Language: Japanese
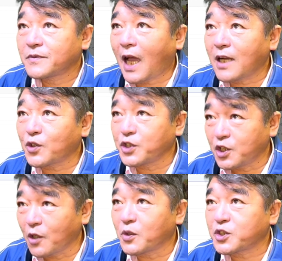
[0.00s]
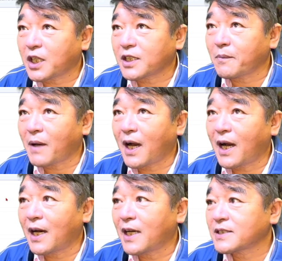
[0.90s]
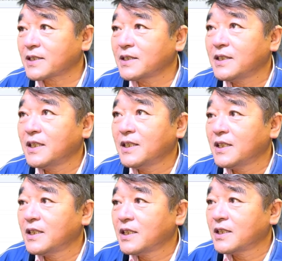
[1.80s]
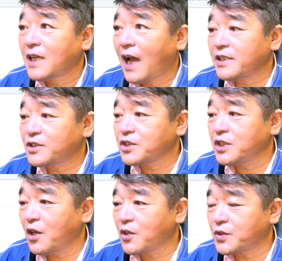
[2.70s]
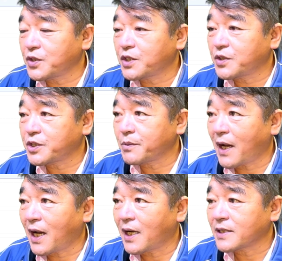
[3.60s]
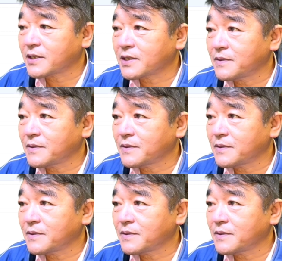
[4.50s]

断固異議を申し立てます。はい、次へをクリックします。